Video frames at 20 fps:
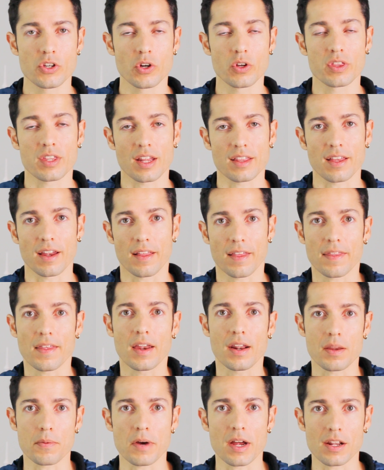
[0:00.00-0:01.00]
yo trataré
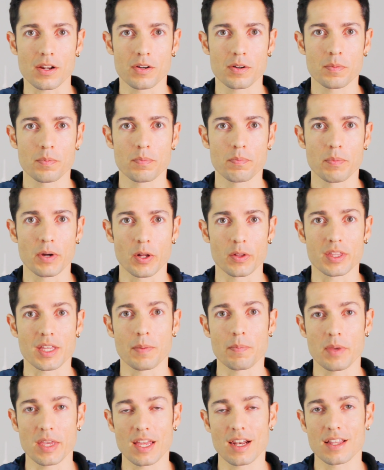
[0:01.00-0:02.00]
de derribarlo, pero
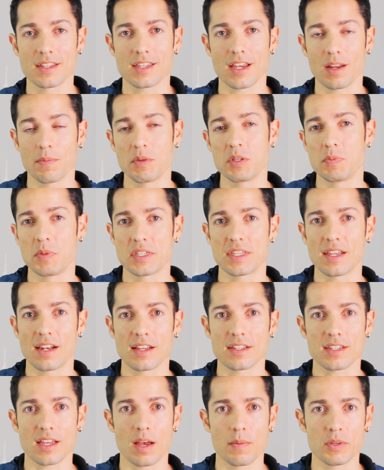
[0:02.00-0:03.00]
también lanzaré mis
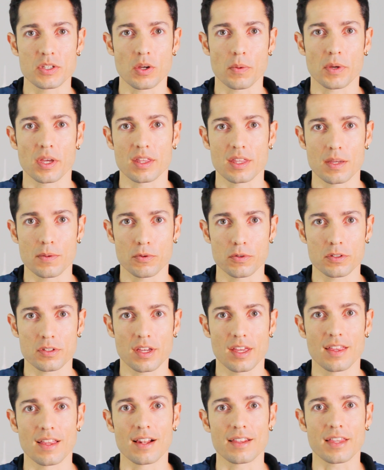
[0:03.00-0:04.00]
misiles a mis objetivos
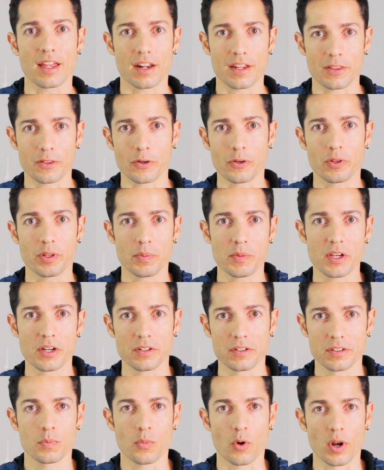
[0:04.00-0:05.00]
en el territorio
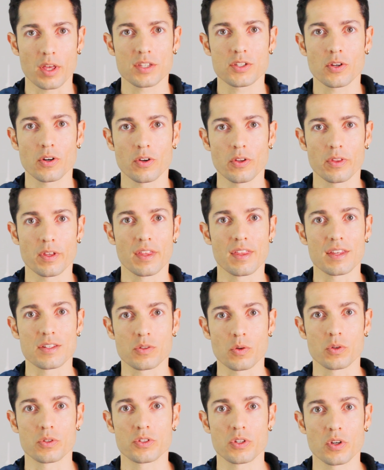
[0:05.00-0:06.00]
enemigo. Por eso lo de
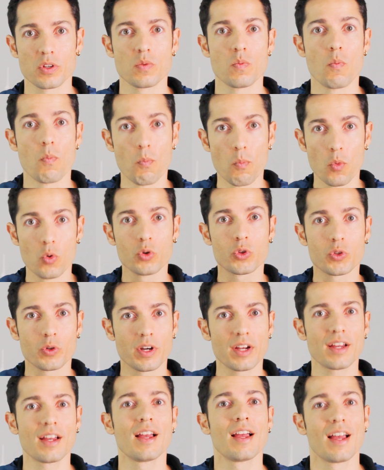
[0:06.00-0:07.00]
destrucción
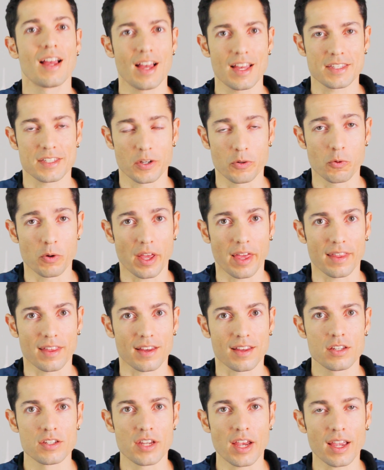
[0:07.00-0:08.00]
mutua asegurada.
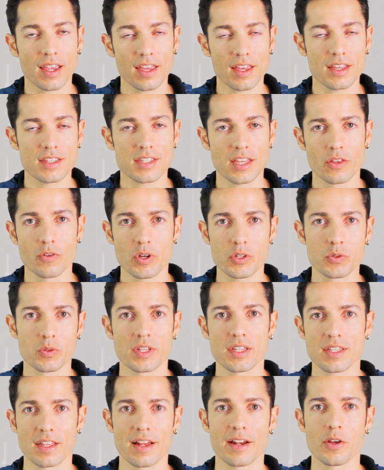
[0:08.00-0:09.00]
Ya que ese no es
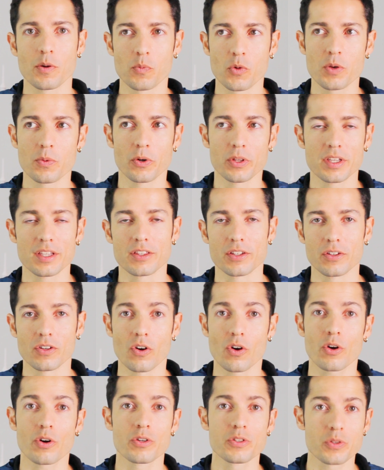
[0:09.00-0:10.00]
un escenario muy bonito
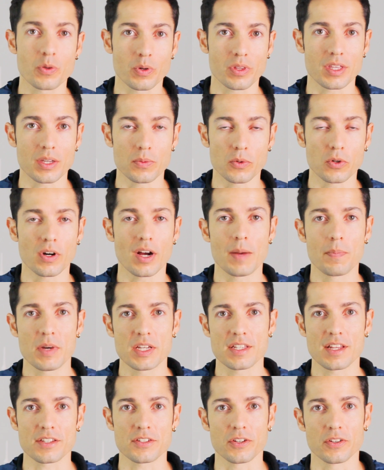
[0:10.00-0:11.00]
o constructivo,
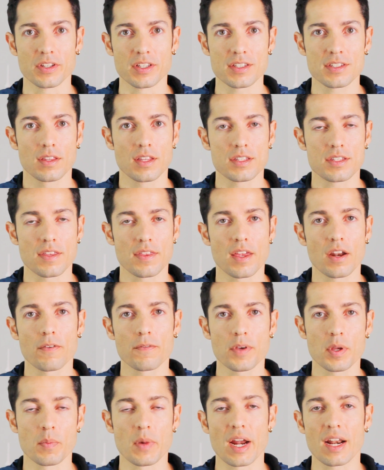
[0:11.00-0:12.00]
ambas naciones decidieron
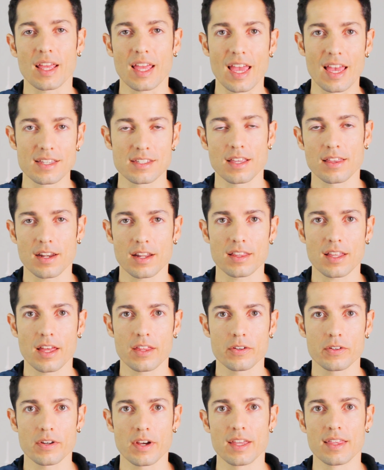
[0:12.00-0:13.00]
firmar ese
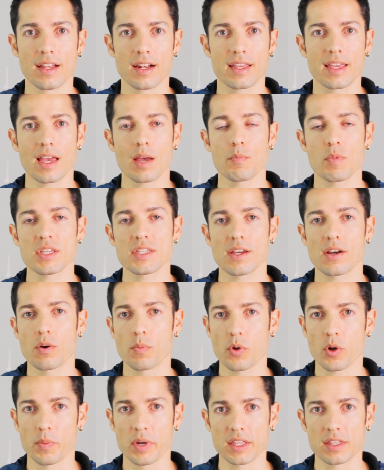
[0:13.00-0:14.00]
tratado en el que ambas se
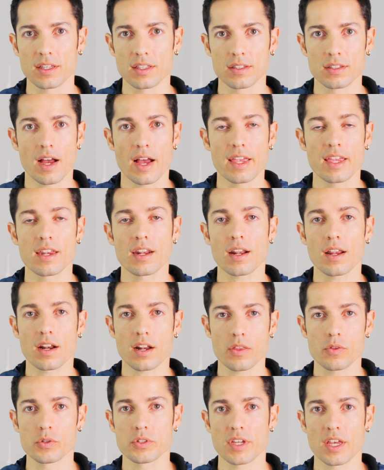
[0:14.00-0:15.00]
comprometen a ir
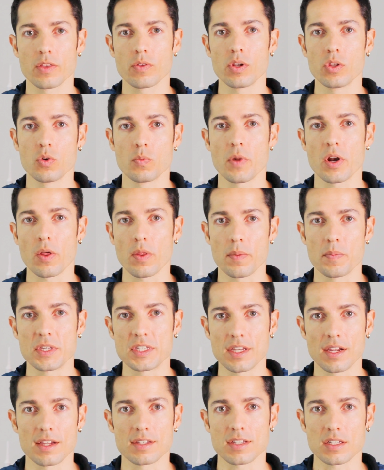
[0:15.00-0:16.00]
reduciendo el número de
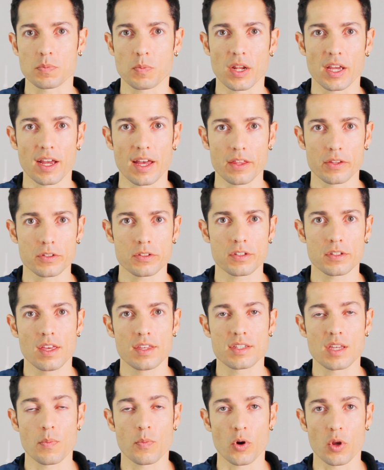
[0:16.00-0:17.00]
misiles desplegados
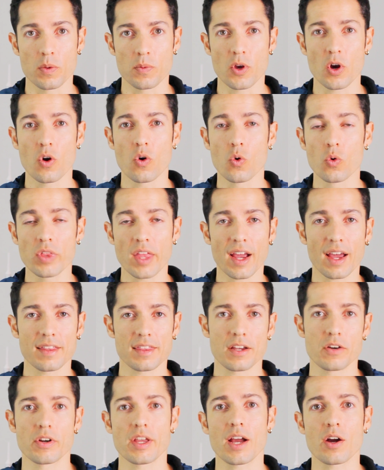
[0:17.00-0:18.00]
y se prohibió una
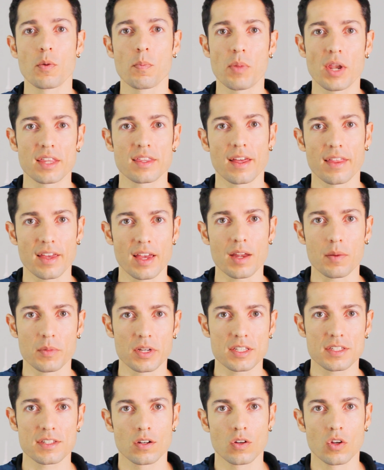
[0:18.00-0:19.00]
categoría completa de
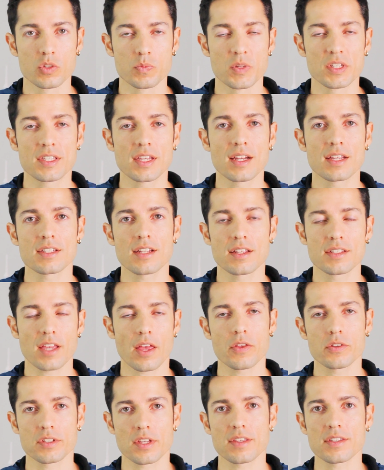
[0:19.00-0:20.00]
armas, los misiles
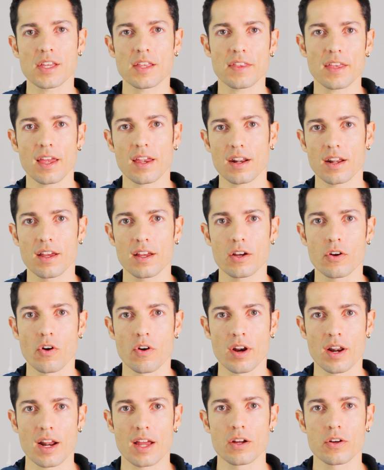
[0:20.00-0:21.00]
lanzados desde tierra
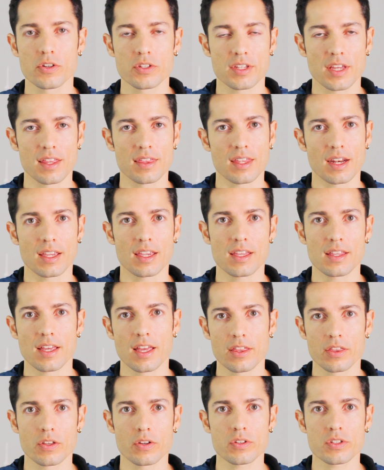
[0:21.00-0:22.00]
con rangos de entre
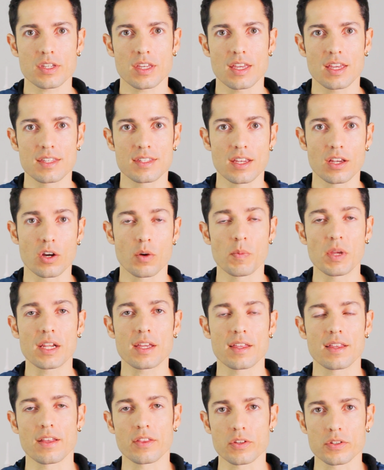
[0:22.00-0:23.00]
500 y
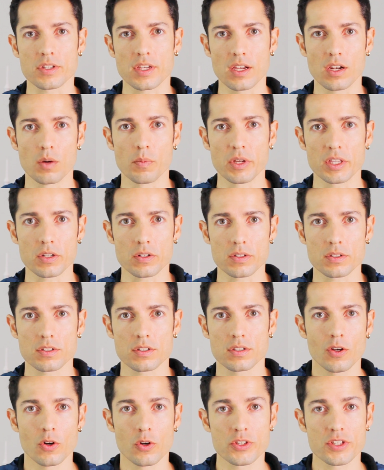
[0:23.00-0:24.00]
5500 kilómetros,
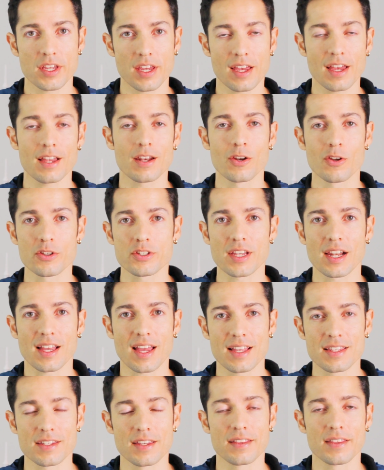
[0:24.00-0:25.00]
o sea, los de
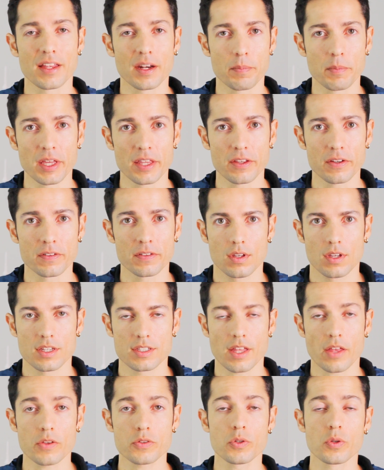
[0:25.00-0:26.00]
alcance intermedio.
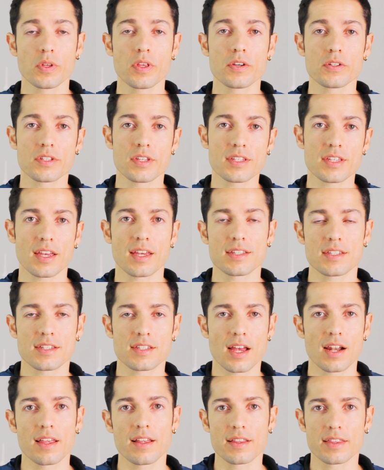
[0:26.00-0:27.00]
Estados Unidos dice que se
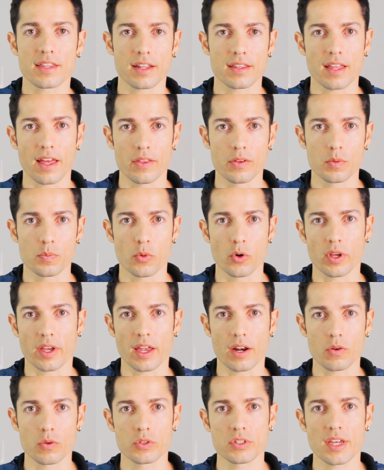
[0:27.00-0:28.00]
sale del tratado
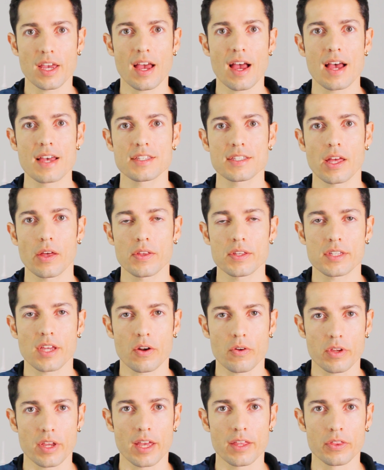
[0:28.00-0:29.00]
porque Rusia ha estado
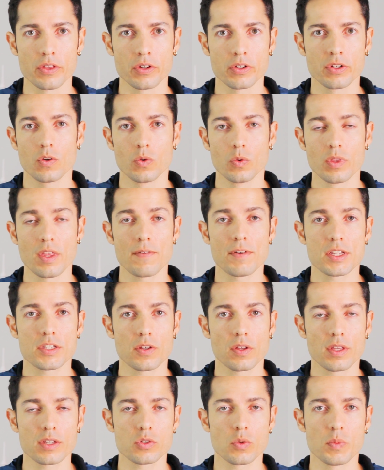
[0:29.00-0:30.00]
desarrollando una
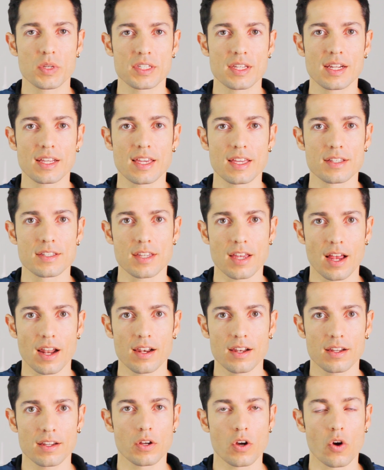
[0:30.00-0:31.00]
versión de su misil
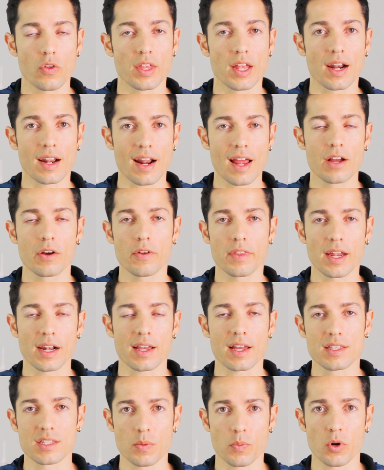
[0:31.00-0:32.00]
Kinsal con el rango de
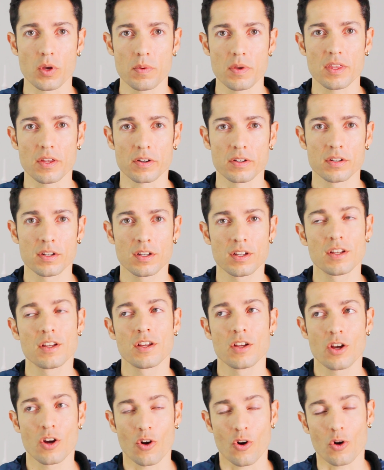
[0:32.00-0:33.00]
alcance prohibido,
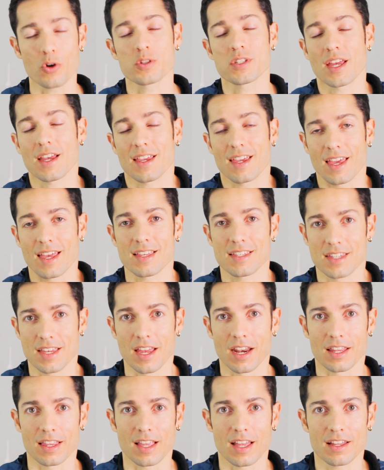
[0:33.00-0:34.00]
cosa que es
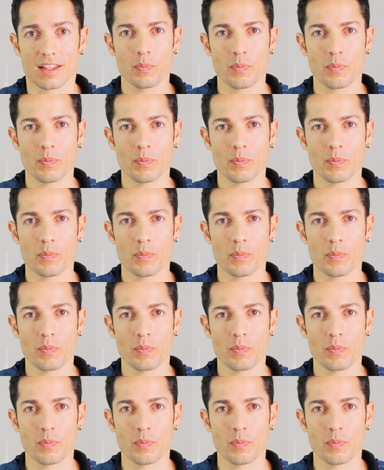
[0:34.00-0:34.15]
cierta,